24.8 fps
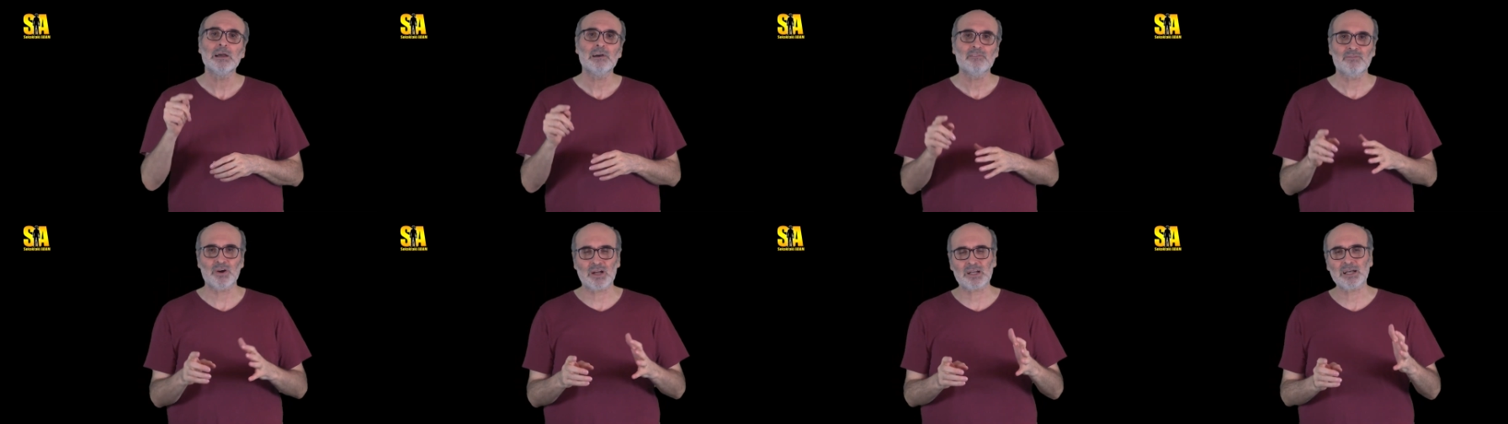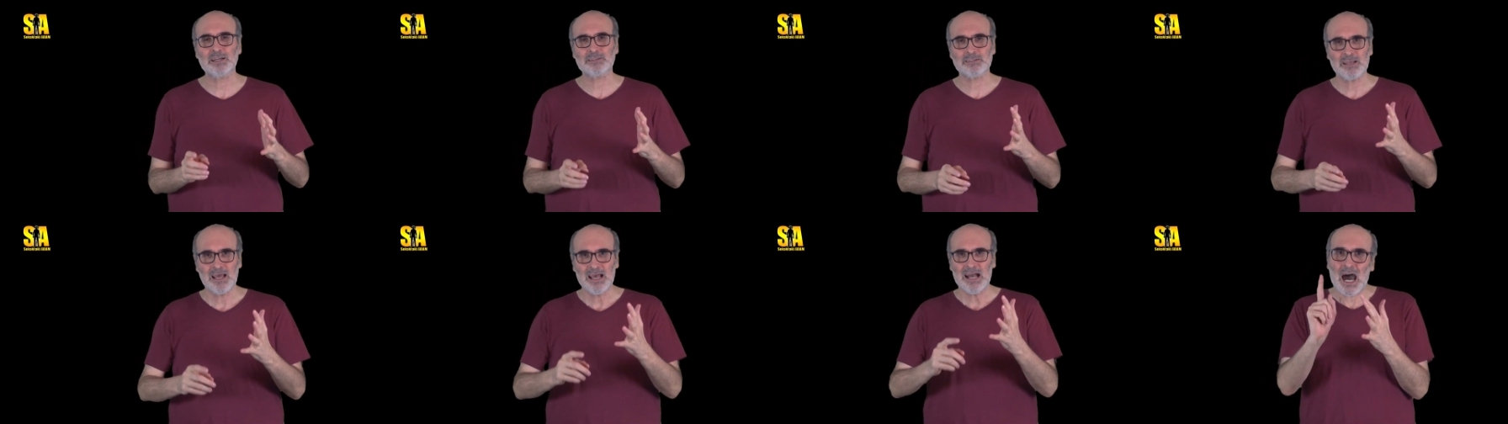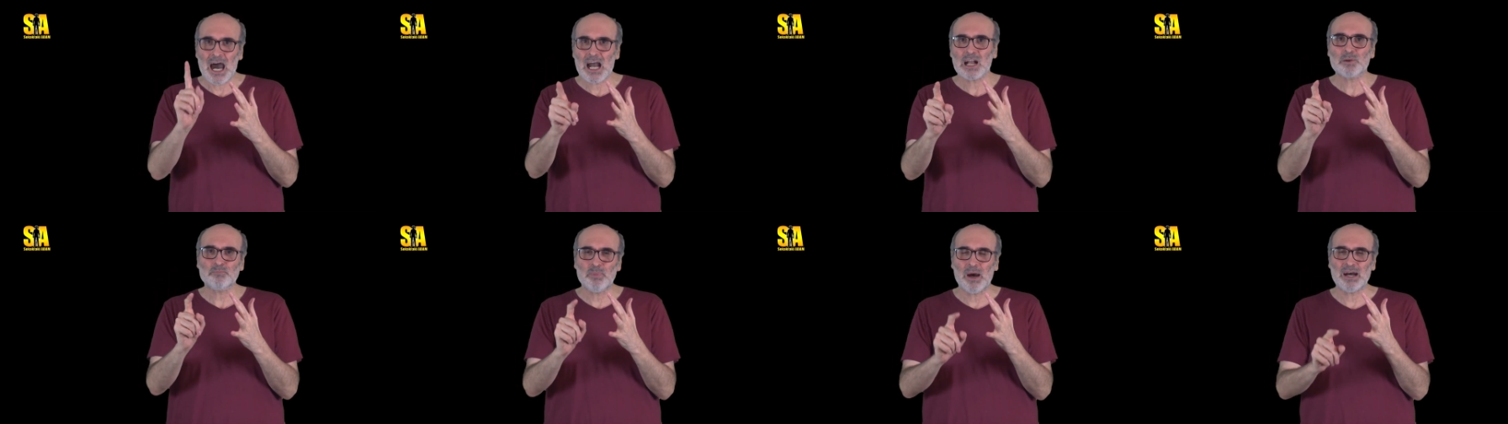Fakat
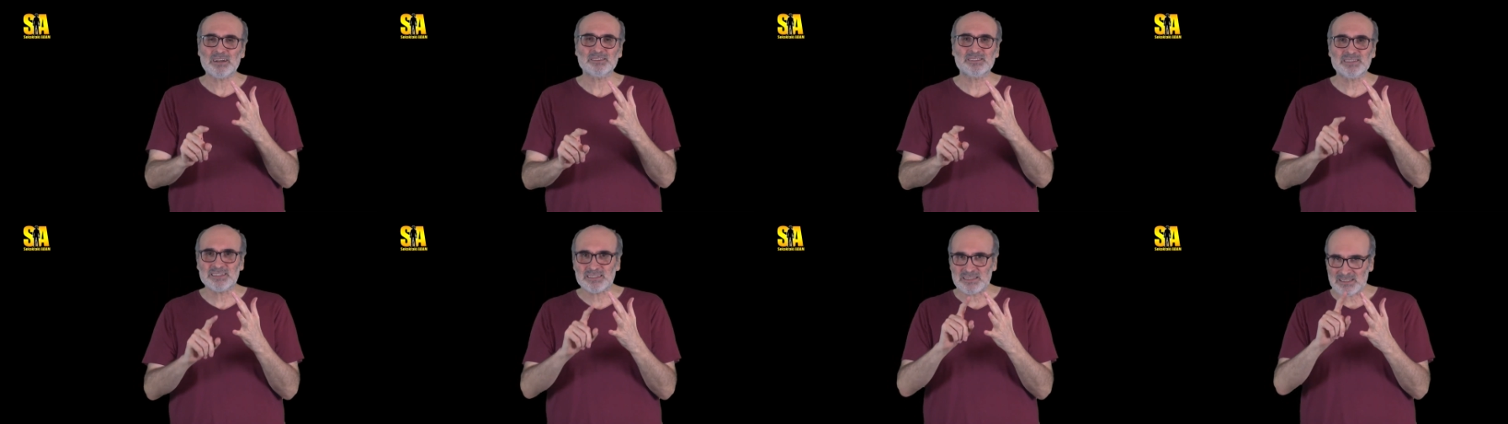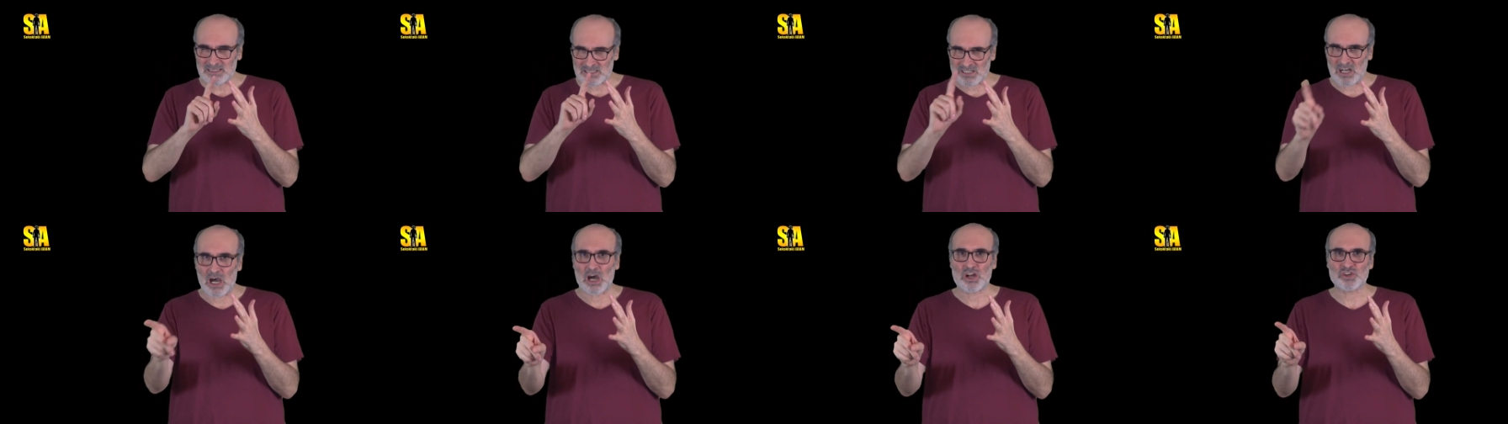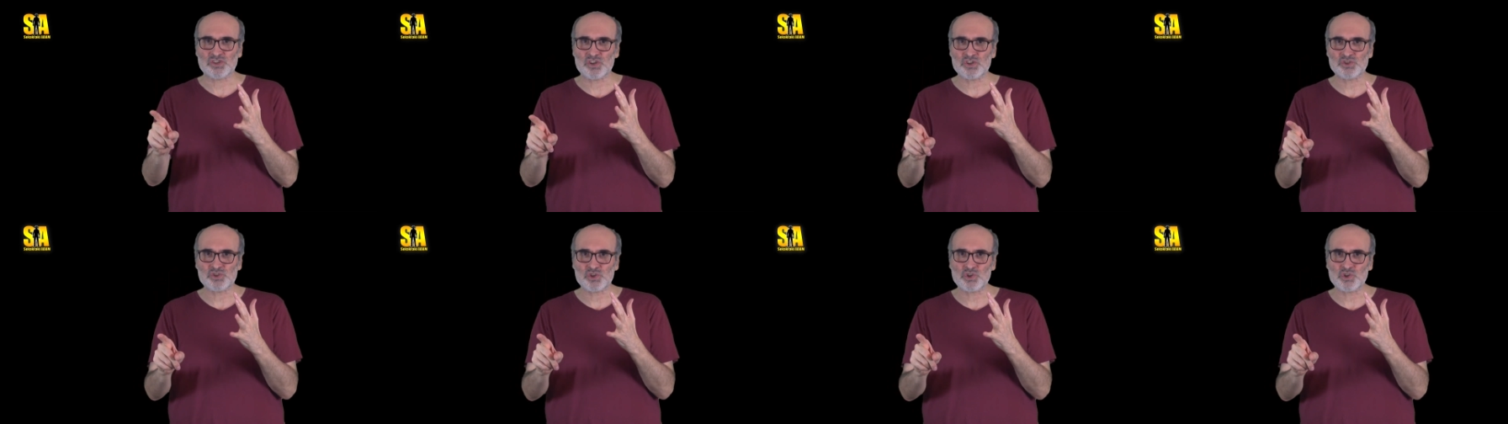AK Parti karşı